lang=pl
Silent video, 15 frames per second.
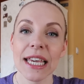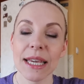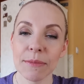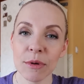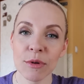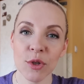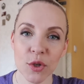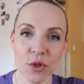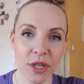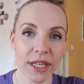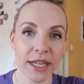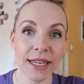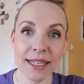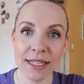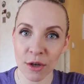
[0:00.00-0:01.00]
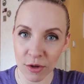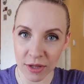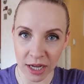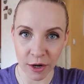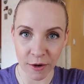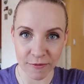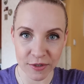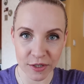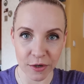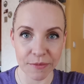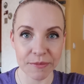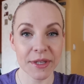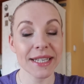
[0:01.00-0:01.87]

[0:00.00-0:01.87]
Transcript: i były to treningi z chodakowską.